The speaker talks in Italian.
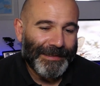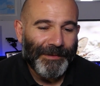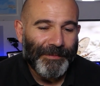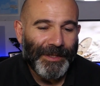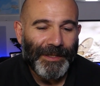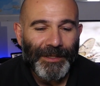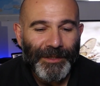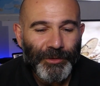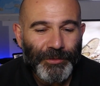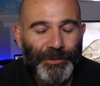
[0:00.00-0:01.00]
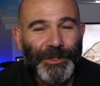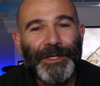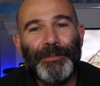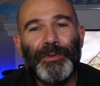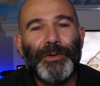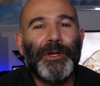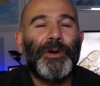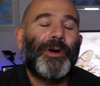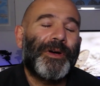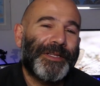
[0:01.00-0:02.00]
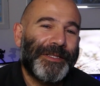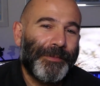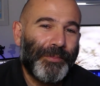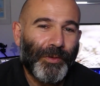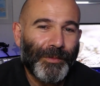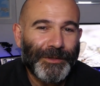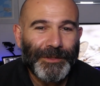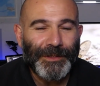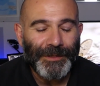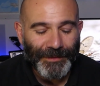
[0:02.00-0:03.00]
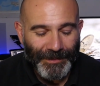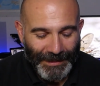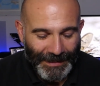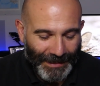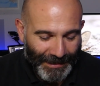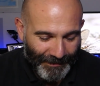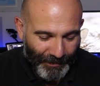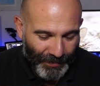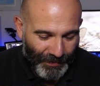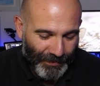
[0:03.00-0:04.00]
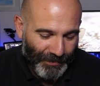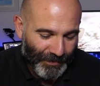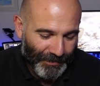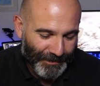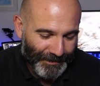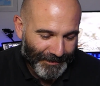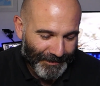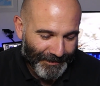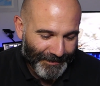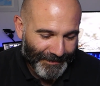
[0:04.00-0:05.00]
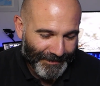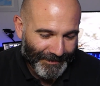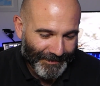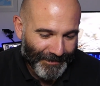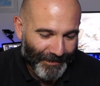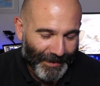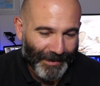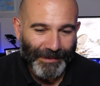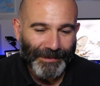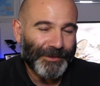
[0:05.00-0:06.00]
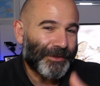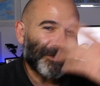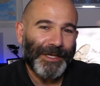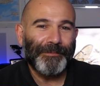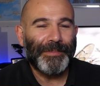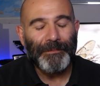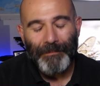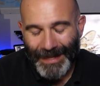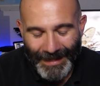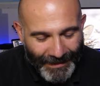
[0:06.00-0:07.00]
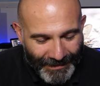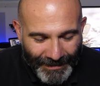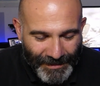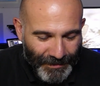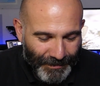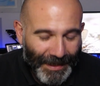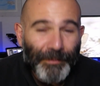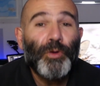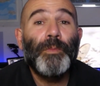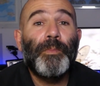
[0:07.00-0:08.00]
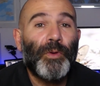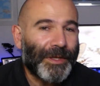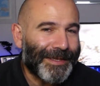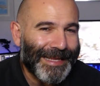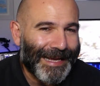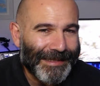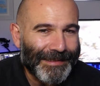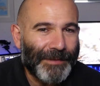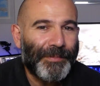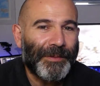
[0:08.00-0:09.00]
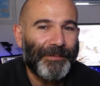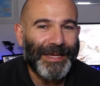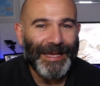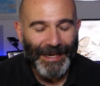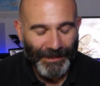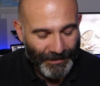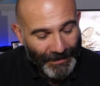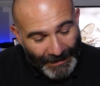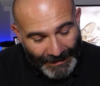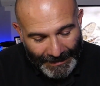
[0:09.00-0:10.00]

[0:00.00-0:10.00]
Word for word: che mi suscita più ricordi, più emozioni e più... Mm, ce l'ho sempre in mente, insomma, la più importante per me, ecco.